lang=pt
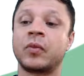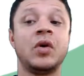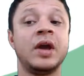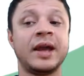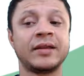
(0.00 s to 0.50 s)

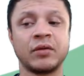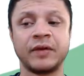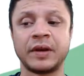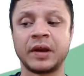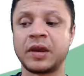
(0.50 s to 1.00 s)

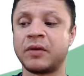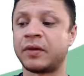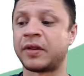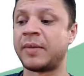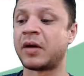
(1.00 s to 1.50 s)
Resolvendo aqui, eu vou
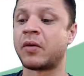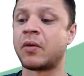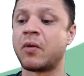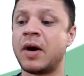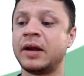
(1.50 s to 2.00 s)
saber
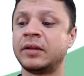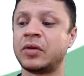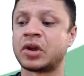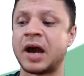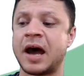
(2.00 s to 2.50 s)

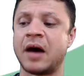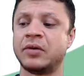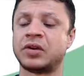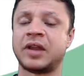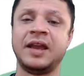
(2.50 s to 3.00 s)
quantos
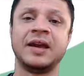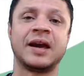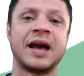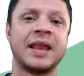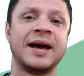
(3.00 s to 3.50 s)
carros tem em
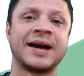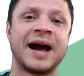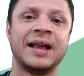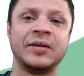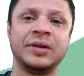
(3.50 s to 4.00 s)
cada
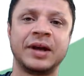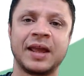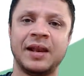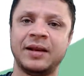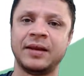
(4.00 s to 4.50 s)
carrinho
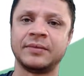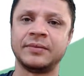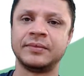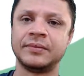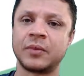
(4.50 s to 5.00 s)
daquele ali.
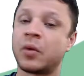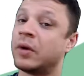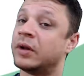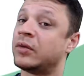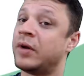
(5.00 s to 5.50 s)

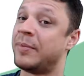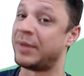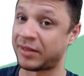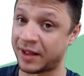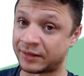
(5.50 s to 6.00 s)
Quanto
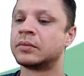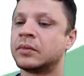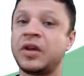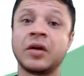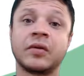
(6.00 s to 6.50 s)
representa?
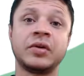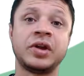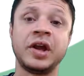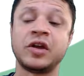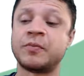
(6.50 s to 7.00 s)

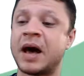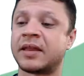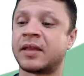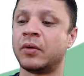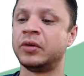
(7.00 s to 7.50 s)
5x
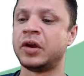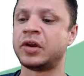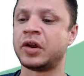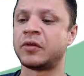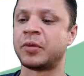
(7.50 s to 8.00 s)
passa o
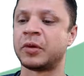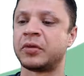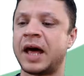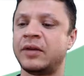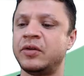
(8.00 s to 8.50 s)
2x para o outro
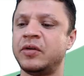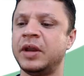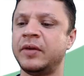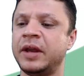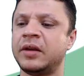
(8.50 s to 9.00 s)
lado
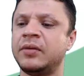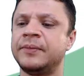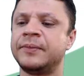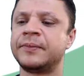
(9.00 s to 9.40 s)
diminuindo,